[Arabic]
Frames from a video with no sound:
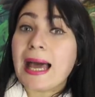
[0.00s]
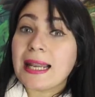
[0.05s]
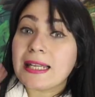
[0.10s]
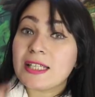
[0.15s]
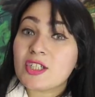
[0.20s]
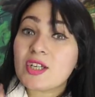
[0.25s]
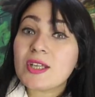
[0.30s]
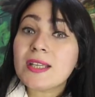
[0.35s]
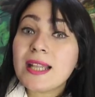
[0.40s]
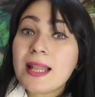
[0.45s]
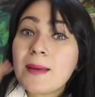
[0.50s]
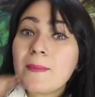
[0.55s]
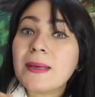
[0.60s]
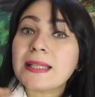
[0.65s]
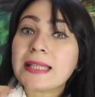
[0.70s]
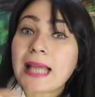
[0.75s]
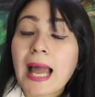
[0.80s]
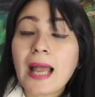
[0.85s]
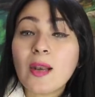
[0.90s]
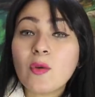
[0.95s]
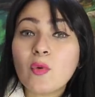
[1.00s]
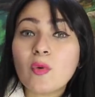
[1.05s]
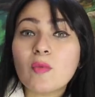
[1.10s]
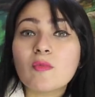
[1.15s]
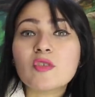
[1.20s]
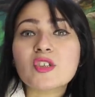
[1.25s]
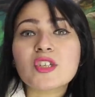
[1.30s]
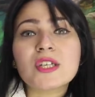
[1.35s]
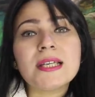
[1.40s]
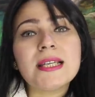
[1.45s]
علشان لما تعالوا يعالجوا
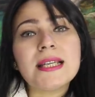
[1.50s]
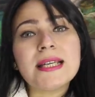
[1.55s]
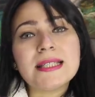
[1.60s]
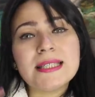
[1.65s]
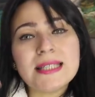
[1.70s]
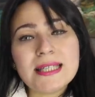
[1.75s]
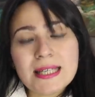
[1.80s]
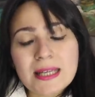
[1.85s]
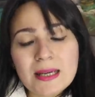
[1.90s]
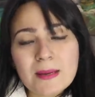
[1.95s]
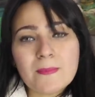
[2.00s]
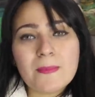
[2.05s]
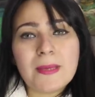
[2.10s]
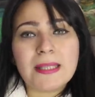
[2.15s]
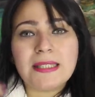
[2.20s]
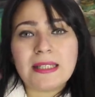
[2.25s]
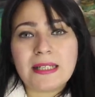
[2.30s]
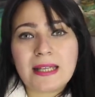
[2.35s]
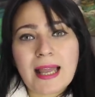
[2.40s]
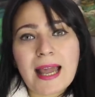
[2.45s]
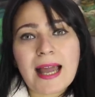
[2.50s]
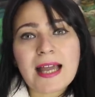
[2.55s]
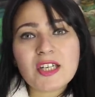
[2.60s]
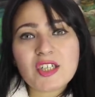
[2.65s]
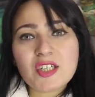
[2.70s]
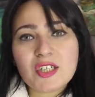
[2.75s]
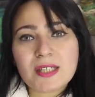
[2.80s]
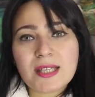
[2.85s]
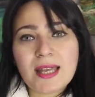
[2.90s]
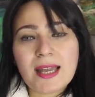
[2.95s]
المشكلة دي ما
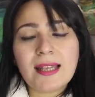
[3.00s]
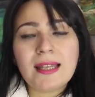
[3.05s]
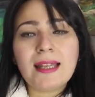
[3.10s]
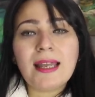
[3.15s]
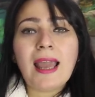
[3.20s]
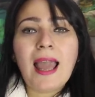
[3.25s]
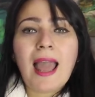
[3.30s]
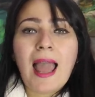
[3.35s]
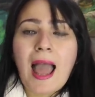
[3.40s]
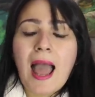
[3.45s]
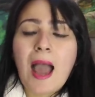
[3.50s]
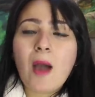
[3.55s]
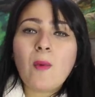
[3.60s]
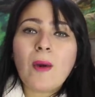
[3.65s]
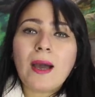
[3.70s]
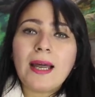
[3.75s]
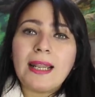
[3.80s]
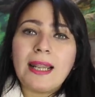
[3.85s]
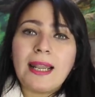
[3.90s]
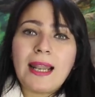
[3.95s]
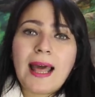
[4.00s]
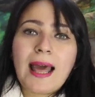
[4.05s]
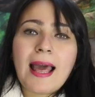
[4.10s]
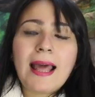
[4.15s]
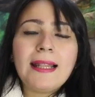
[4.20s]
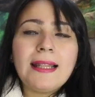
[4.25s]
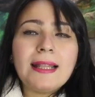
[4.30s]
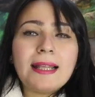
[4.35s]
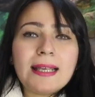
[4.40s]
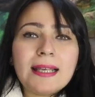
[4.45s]
ترجعش تاني أو على
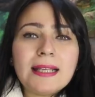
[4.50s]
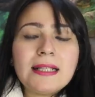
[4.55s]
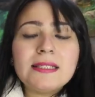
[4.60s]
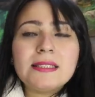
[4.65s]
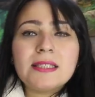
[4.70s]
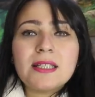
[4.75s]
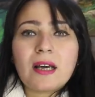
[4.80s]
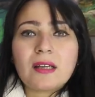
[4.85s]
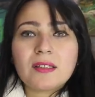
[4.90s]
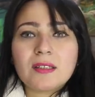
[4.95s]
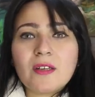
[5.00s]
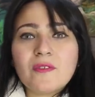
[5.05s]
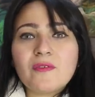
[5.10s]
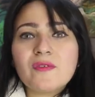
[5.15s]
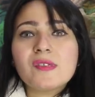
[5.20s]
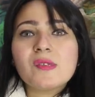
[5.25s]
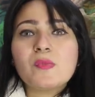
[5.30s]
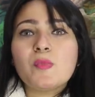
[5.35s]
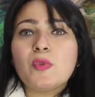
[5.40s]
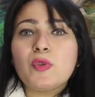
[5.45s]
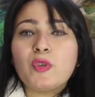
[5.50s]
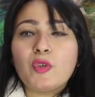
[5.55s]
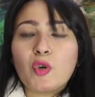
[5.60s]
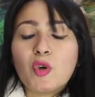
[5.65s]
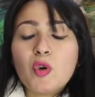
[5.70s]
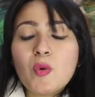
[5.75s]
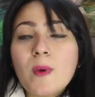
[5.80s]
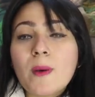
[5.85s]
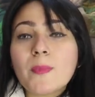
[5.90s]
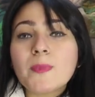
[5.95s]
الأقل الجلد يحتفظ
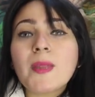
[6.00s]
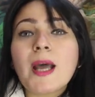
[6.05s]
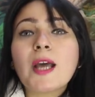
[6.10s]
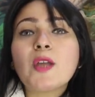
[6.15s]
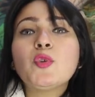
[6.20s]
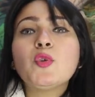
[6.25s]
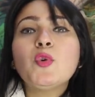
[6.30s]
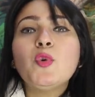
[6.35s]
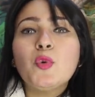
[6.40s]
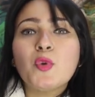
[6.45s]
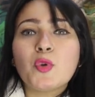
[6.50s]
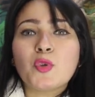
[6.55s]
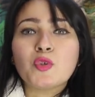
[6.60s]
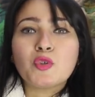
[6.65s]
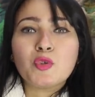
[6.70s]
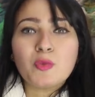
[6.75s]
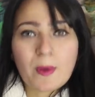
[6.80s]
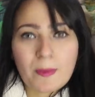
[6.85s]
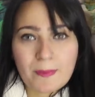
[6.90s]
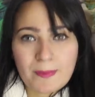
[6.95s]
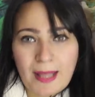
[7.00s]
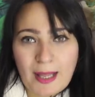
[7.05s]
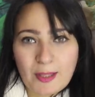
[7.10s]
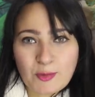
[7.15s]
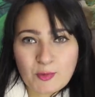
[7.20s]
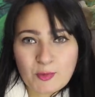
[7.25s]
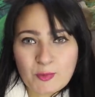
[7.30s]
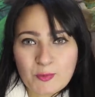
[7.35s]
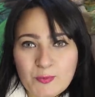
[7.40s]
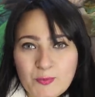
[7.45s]
بالنعومة بتاعته والرطوبة
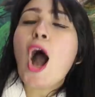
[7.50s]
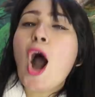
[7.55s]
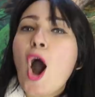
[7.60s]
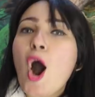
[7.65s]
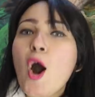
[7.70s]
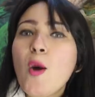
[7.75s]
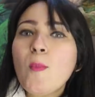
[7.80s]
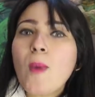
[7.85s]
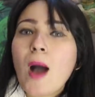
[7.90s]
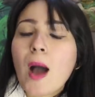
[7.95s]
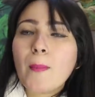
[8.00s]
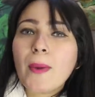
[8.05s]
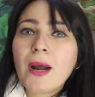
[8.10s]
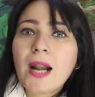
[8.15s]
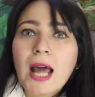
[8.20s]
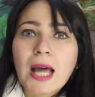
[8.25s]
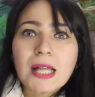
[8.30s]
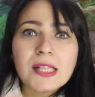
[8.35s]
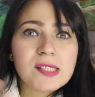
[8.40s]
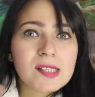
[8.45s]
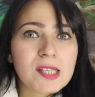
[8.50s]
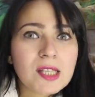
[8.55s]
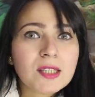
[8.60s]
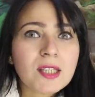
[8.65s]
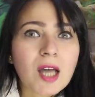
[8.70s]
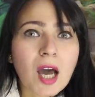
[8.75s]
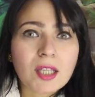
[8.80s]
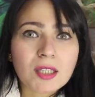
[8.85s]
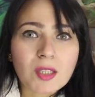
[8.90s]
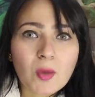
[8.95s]
بتاعته هم عباره عن
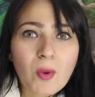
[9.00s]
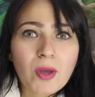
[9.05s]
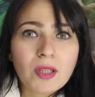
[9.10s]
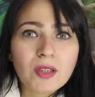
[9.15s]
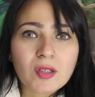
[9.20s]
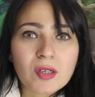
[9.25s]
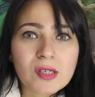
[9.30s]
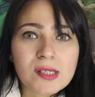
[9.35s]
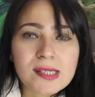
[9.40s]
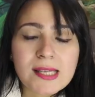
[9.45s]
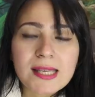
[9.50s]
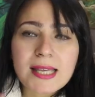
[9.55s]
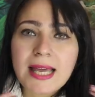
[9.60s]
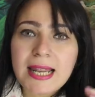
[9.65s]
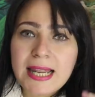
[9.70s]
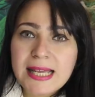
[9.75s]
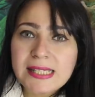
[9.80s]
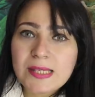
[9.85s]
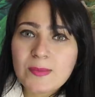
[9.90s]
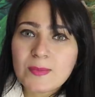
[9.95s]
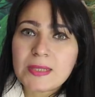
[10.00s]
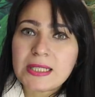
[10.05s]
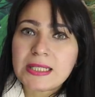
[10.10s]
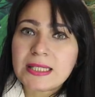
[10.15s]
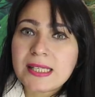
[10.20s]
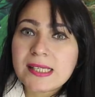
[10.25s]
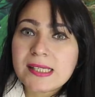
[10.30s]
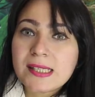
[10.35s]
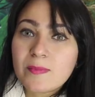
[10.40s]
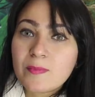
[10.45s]
ست خطوات رئيسيه لازم
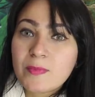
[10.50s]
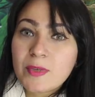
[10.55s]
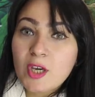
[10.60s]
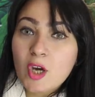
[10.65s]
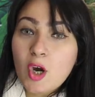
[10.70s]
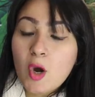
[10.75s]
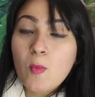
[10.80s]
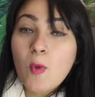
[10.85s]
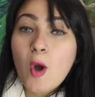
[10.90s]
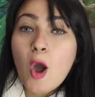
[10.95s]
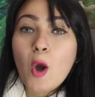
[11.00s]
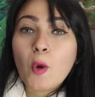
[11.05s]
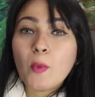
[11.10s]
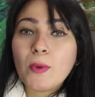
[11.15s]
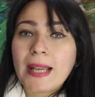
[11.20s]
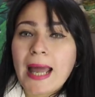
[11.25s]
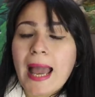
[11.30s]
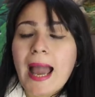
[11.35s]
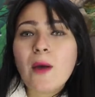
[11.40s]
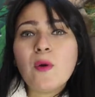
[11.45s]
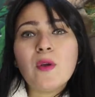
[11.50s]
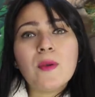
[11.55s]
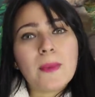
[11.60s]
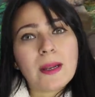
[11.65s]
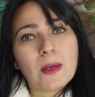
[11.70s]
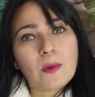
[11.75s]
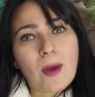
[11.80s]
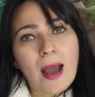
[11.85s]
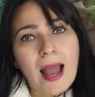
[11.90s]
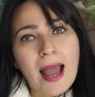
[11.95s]
نلتزم بيهم ونحاول
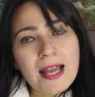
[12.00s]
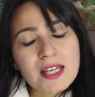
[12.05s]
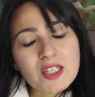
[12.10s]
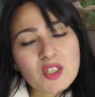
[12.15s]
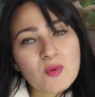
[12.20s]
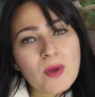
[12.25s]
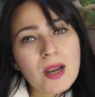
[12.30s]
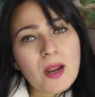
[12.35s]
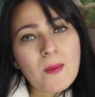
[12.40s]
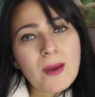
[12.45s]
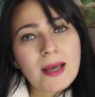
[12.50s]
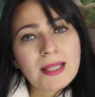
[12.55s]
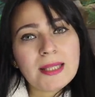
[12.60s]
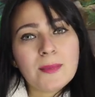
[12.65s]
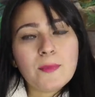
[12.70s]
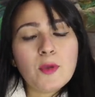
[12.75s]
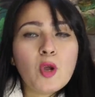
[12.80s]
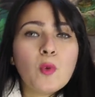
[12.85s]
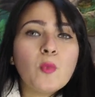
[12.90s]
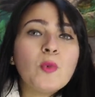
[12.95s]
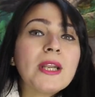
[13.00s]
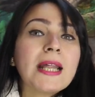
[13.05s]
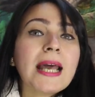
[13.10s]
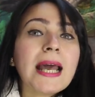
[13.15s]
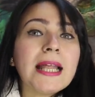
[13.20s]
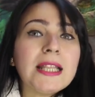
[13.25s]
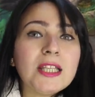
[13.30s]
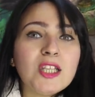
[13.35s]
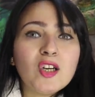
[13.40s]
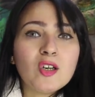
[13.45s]
ما نوقعش ولا واحده منهم
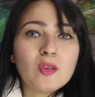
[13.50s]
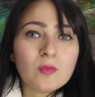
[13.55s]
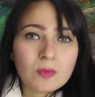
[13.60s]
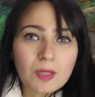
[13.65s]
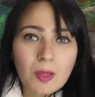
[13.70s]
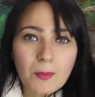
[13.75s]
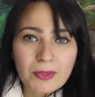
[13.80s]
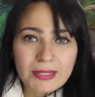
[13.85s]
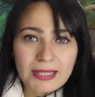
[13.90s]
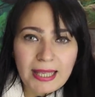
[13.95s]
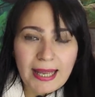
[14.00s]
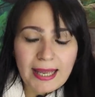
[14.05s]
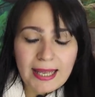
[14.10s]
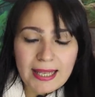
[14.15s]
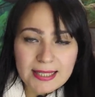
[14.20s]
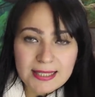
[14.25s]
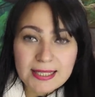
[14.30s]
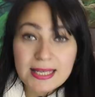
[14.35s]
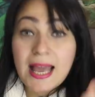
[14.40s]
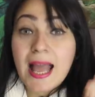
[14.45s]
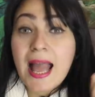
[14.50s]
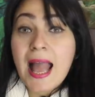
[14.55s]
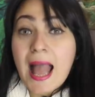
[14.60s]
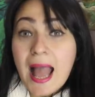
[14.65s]
ونخليهم نمط حياتي